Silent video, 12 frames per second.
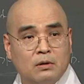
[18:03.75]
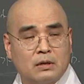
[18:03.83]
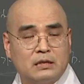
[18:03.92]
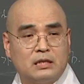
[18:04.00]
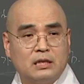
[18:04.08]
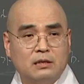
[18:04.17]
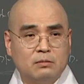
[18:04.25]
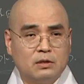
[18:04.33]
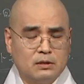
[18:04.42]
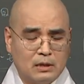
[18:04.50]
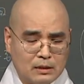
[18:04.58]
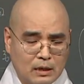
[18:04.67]
그러니까
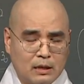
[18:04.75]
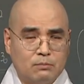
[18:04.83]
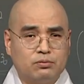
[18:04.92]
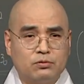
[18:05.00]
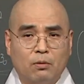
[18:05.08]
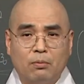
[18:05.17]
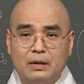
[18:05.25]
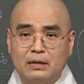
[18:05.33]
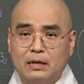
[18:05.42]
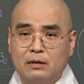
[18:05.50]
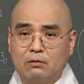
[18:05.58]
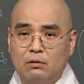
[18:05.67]
지금은 세상이
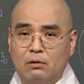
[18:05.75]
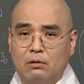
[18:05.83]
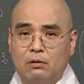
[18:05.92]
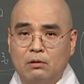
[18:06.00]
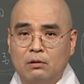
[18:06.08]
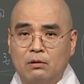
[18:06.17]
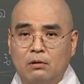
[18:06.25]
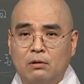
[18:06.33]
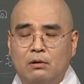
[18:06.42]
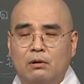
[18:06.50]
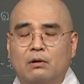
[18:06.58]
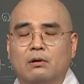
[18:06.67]
분업화돼 있고
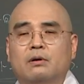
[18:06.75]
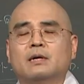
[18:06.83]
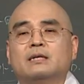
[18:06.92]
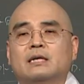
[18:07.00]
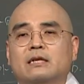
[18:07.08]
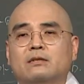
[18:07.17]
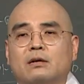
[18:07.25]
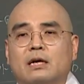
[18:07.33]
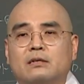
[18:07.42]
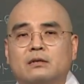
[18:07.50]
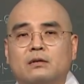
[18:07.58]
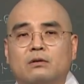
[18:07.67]
어, 예전
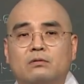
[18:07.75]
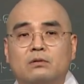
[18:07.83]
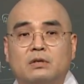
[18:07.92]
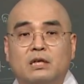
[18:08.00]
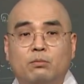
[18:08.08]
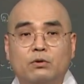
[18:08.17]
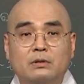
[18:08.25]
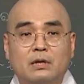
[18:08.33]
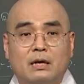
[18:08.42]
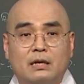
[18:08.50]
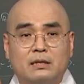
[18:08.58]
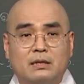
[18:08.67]
같은 경우는 기본
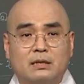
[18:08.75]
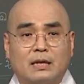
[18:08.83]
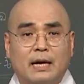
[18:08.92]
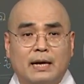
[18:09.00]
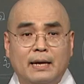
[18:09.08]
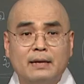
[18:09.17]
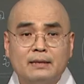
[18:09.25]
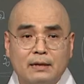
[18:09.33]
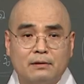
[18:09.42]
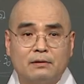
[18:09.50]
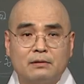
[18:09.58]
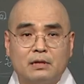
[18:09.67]
생활들을 다 해야
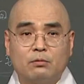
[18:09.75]
돼요.